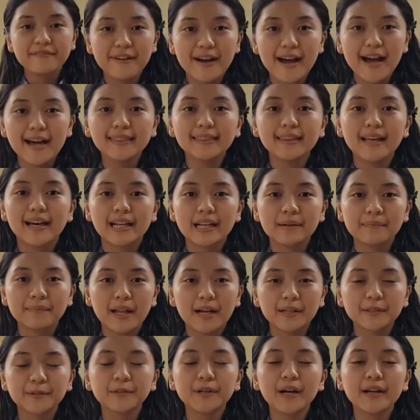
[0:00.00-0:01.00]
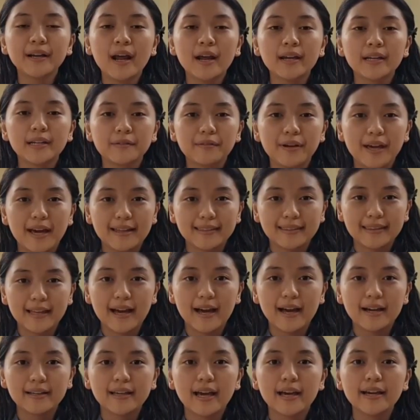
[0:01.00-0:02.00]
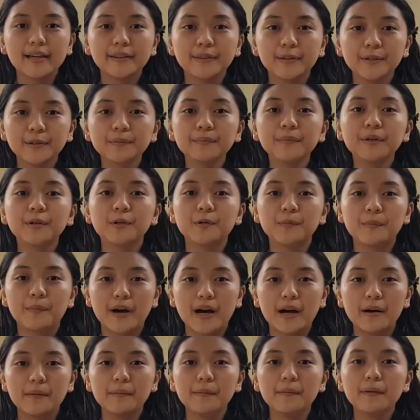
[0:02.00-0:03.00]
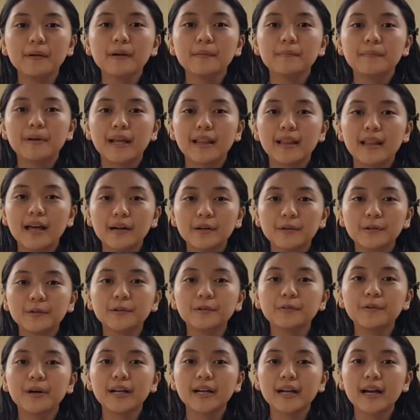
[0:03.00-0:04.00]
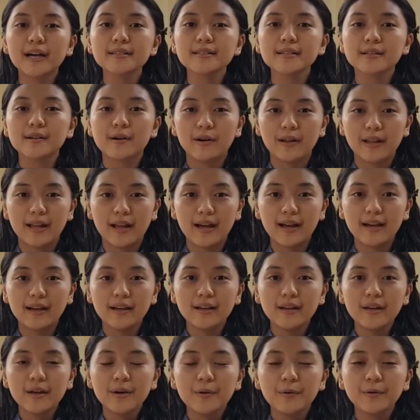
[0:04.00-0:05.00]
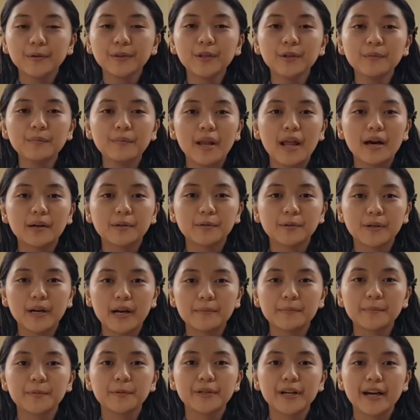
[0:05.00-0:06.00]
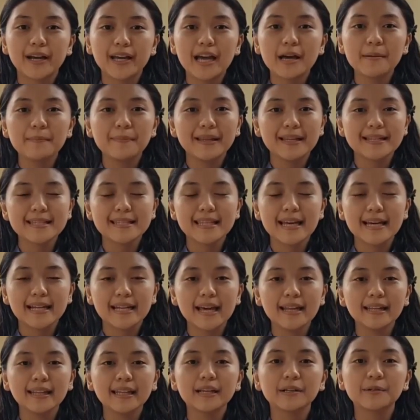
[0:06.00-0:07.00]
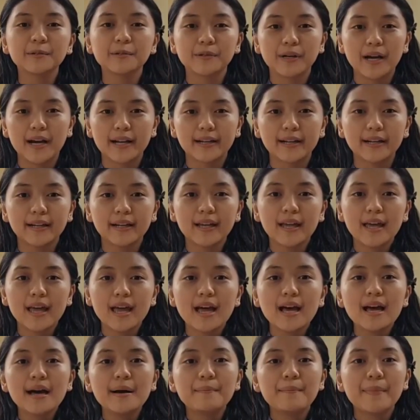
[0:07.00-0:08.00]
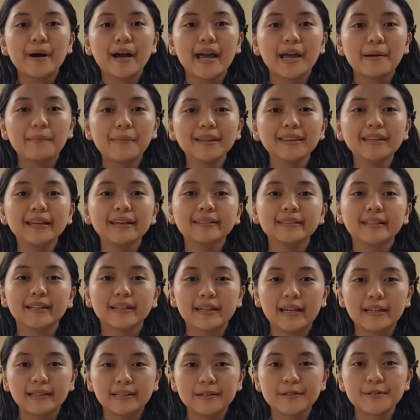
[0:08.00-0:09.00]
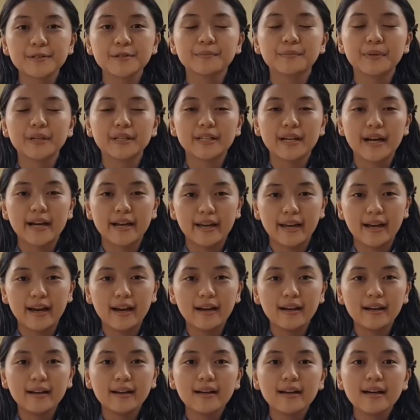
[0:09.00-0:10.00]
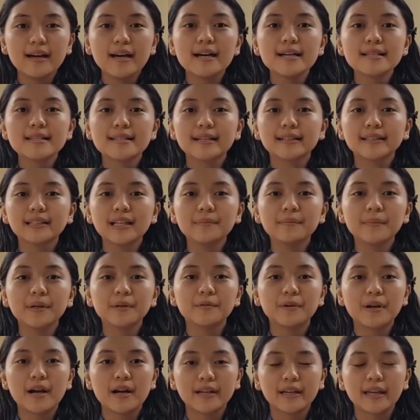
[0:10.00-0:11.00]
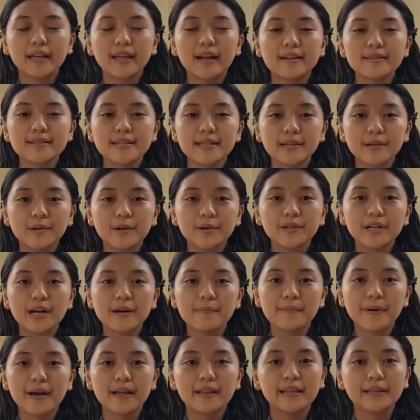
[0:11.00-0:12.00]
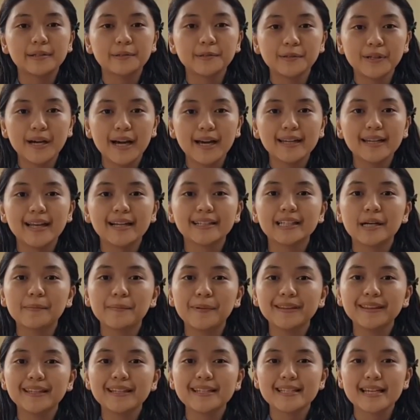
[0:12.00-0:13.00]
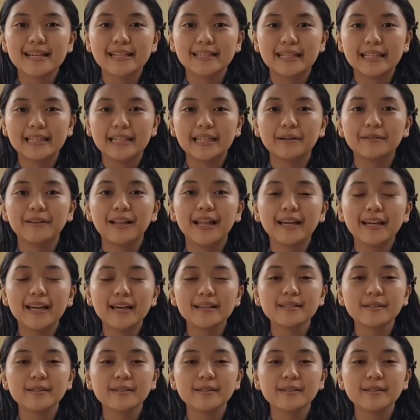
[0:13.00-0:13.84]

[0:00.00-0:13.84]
Saat dari melakukan adiwiyata yaitu mengubah perilaku warga sekolah untuk melakukan budaya pelestarian lingkungan, menghemat energi dan sumber daya, serta mengurangi resiko dampak lingkungan yang dapat terjadi di wilayah